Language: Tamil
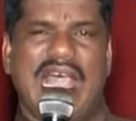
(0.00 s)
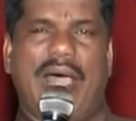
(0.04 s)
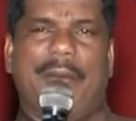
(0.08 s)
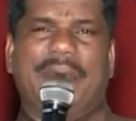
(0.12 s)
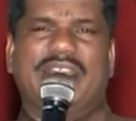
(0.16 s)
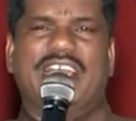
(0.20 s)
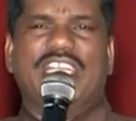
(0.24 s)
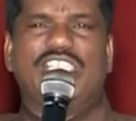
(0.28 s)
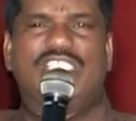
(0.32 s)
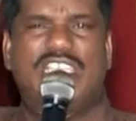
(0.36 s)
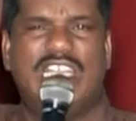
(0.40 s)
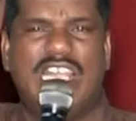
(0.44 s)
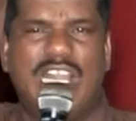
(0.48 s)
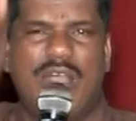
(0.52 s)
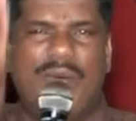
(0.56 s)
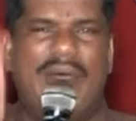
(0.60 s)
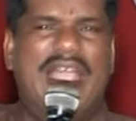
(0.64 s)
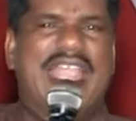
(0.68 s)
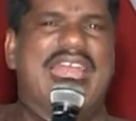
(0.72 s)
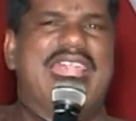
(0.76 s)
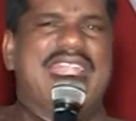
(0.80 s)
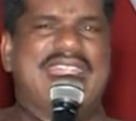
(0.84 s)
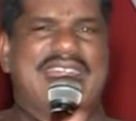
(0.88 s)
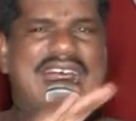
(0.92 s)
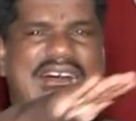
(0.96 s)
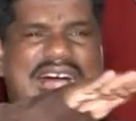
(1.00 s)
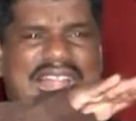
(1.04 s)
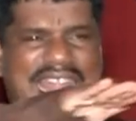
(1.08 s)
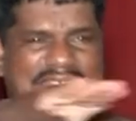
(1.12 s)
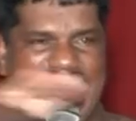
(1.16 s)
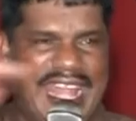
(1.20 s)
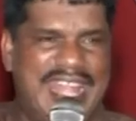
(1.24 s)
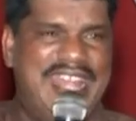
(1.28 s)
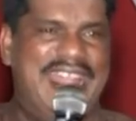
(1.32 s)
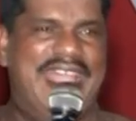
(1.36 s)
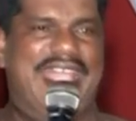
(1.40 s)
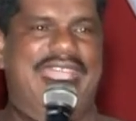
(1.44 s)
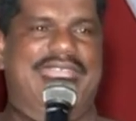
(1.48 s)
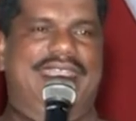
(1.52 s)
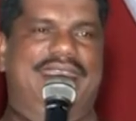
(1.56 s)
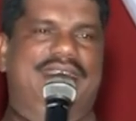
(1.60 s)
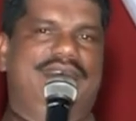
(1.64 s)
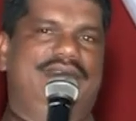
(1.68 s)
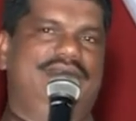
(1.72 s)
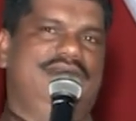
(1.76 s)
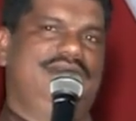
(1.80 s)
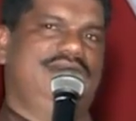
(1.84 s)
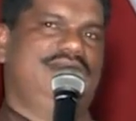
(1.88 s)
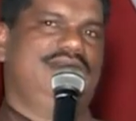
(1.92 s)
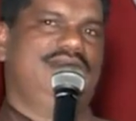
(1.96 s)
அப்போ சிலுவை என்றால் என்ன
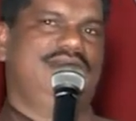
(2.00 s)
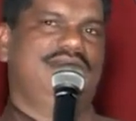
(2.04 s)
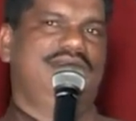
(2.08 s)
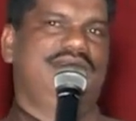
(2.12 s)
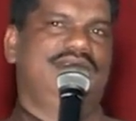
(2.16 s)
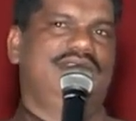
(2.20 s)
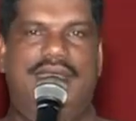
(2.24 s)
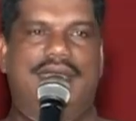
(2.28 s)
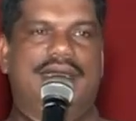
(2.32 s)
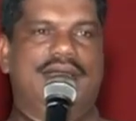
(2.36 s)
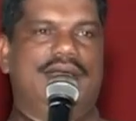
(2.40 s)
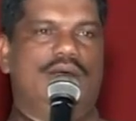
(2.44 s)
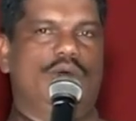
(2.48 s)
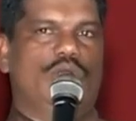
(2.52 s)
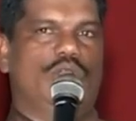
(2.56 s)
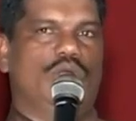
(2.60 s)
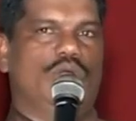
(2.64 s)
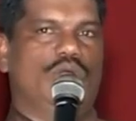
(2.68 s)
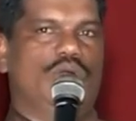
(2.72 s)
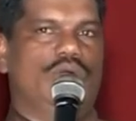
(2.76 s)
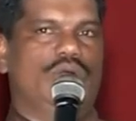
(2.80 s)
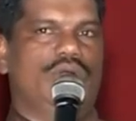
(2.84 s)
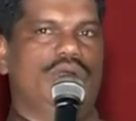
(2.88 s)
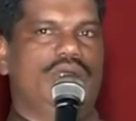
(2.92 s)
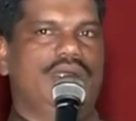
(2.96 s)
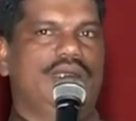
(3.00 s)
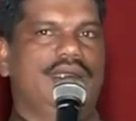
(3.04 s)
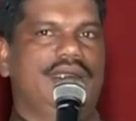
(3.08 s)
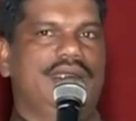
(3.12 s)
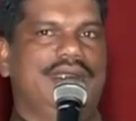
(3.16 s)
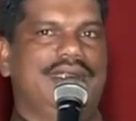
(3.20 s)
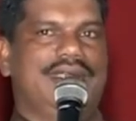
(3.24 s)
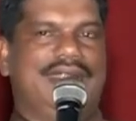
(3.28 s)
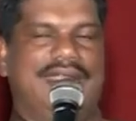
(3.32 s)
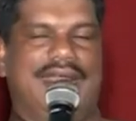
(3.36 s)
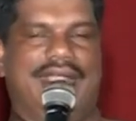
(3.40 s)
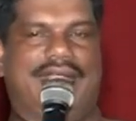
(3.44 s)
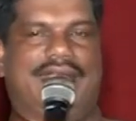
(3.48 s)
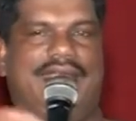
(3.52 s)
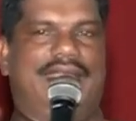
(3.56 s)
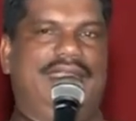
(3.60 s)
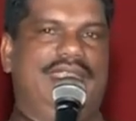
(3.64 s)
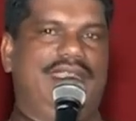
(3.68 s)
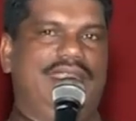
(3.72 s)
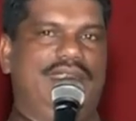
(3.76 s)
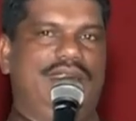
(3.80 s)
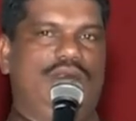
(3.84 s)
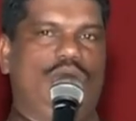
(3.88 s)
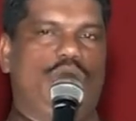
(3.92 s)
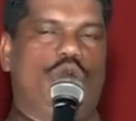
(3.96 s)
ஒரு கிடக்கை
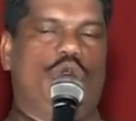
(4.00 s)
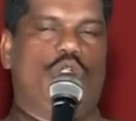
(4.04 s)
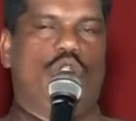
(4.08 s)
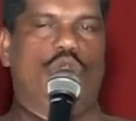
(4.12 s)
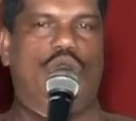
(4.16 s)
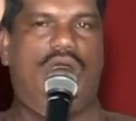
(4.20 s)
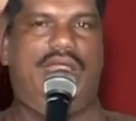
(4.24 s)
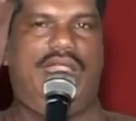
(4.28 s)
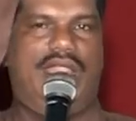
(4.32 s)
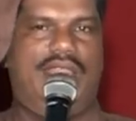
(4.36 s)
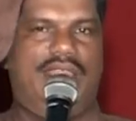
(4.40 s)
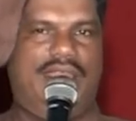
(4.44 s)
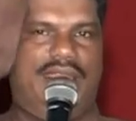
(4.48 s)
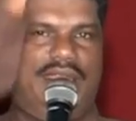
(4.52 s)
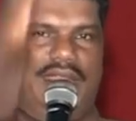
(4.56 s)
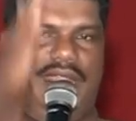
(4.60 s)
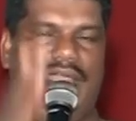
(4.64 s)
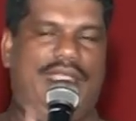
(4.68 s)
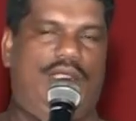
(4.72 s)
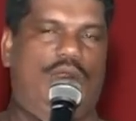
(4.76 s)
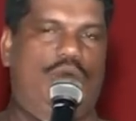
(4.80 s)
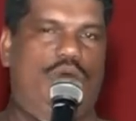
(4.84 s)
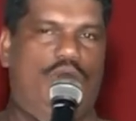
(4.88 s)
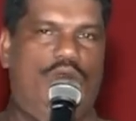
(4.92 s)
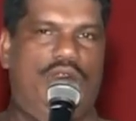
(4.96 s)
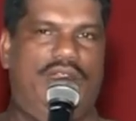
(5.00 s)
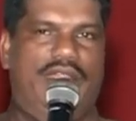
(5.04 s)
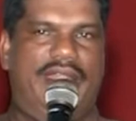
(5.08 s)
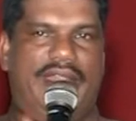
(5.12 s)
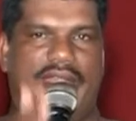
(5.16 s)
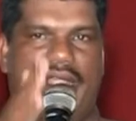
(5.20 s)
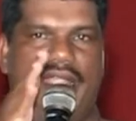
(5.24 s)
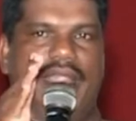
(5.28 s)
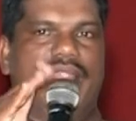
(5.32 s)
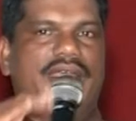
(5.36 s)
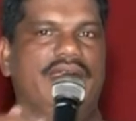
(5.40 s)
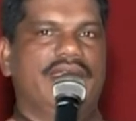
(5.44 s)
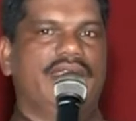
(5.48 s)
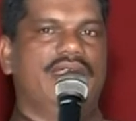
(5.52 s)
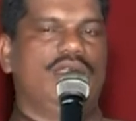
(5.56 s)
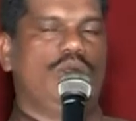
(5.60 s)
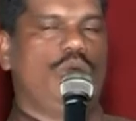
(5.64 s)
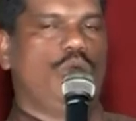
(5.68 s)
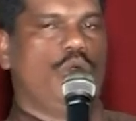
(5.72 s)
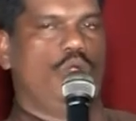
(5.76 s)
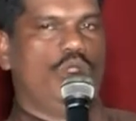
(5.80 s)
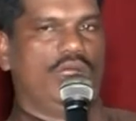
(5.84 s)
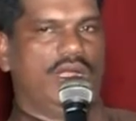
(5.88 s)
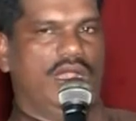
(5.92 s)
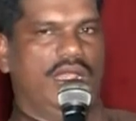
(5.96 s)
கோடு அல்லது நிலைக்கோடு ரெண்டு
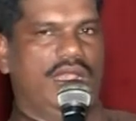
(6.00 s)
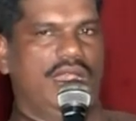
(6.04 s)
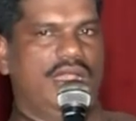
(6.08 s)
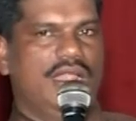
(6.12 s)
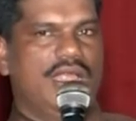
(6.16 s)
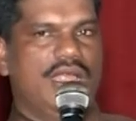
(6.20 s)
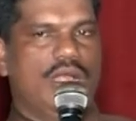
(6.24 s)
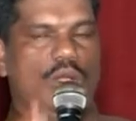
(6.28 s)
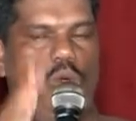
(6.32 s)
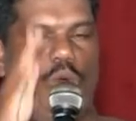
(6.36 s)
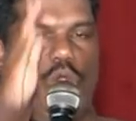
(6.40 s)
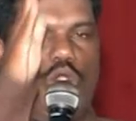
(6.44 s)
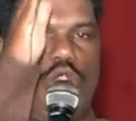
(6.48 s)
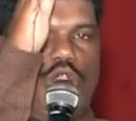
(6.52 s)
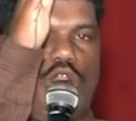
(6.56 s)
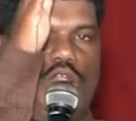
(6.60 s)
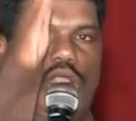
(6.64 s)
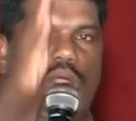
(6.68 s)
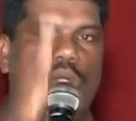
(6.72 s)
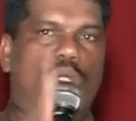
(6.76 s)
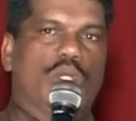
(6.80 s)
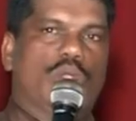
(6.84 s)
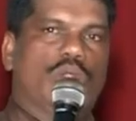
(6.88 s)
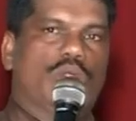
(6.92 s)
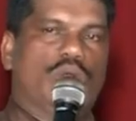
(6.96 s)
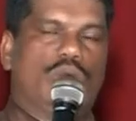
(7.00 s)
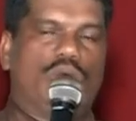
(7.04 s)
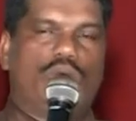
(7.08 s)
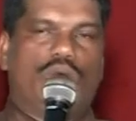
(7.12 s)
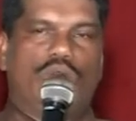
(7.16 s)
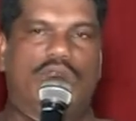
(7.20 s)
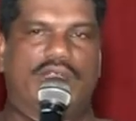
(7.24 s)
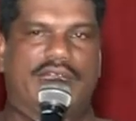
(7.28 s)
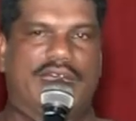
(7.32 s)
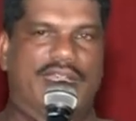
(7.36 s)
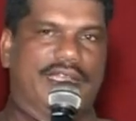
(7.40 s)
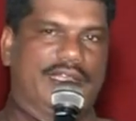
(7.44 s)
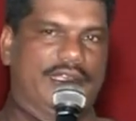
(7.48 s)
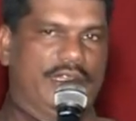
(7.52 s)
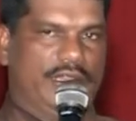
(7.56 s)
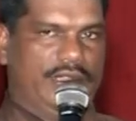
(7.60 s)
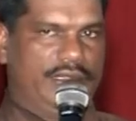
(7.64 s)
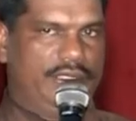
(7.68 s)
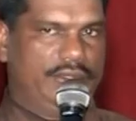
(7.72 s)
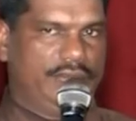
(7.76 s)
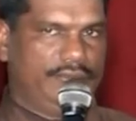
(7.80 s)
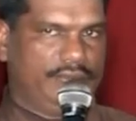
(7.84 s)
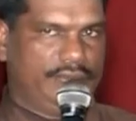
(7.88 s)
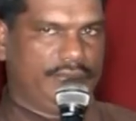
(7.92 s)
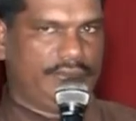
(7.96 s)
கோடுகள் ஒன்றை ஒன்று
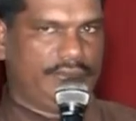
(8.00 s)
குறுக்கறுக்கிறது